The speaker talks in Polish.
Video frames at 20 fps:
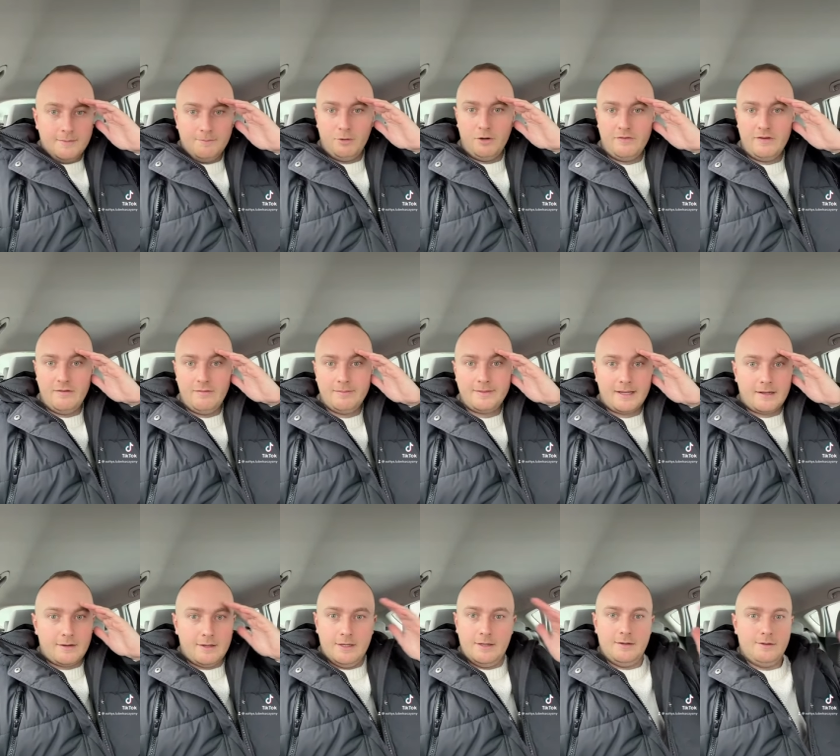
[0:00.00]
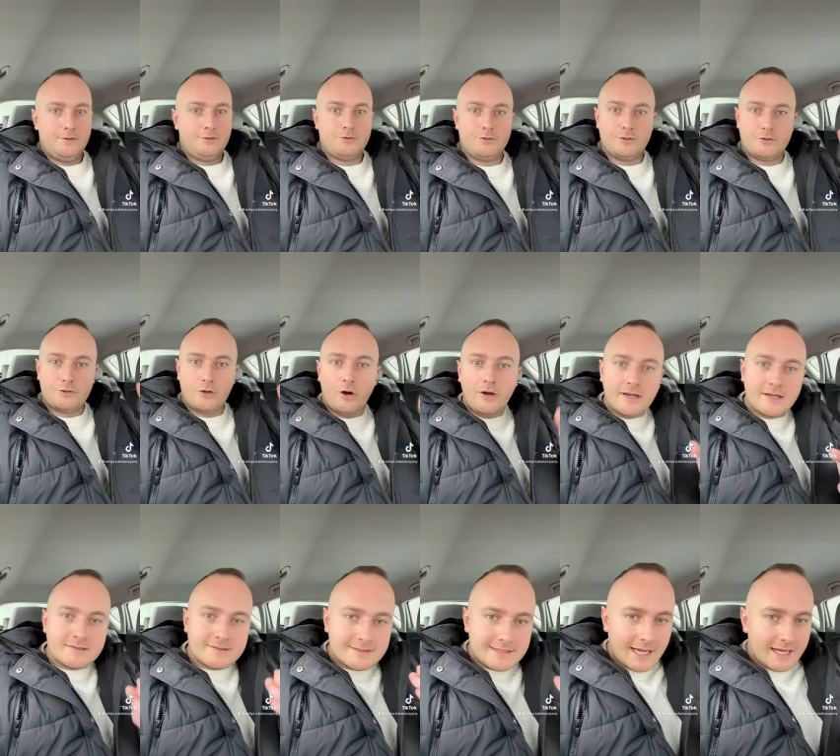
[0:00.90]
Powiem wam tak, czy to
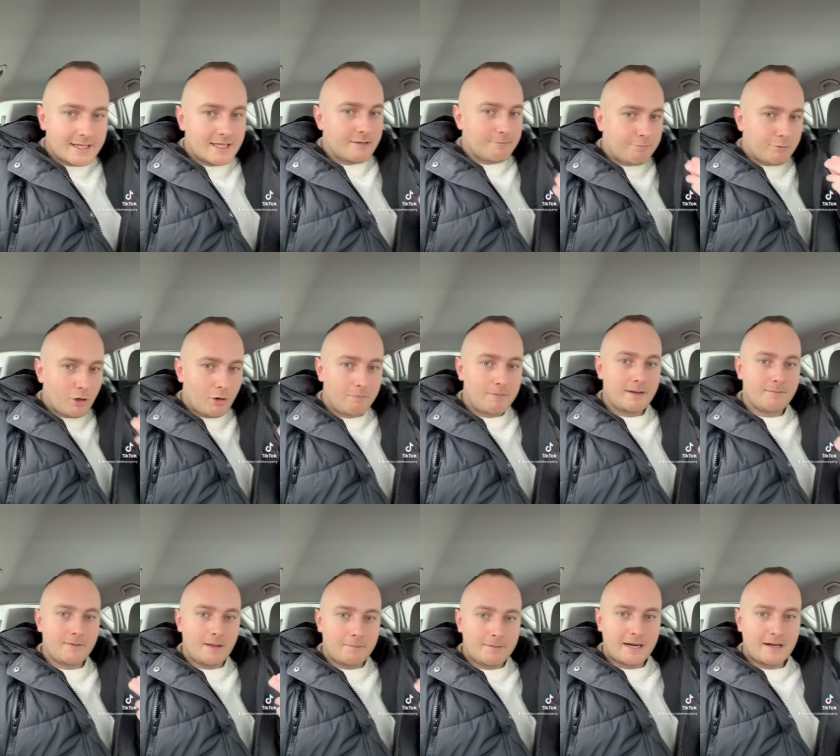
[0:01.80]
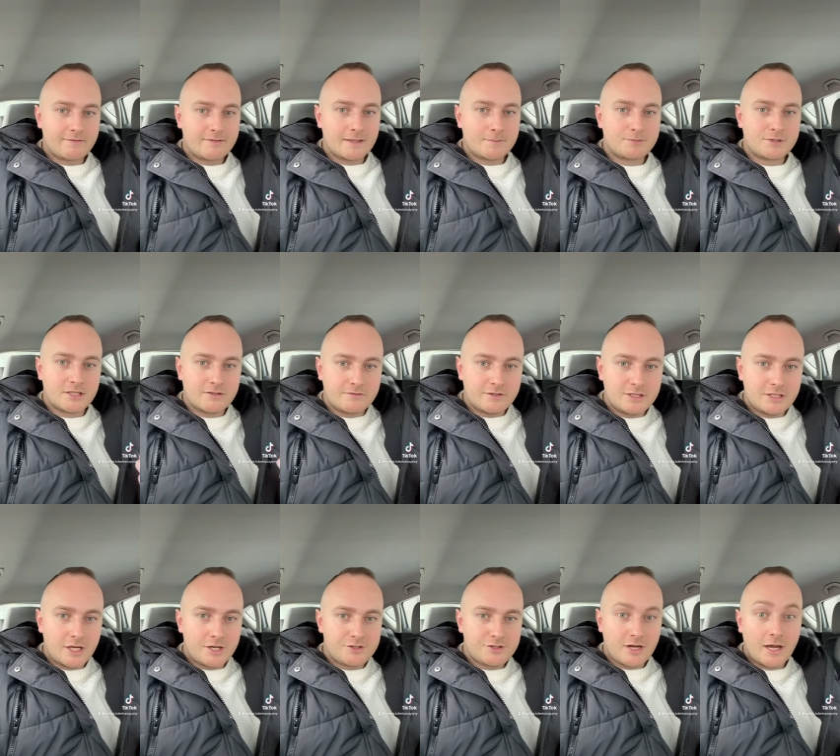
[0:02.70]
jest taki problem naprawdę przewidzieć,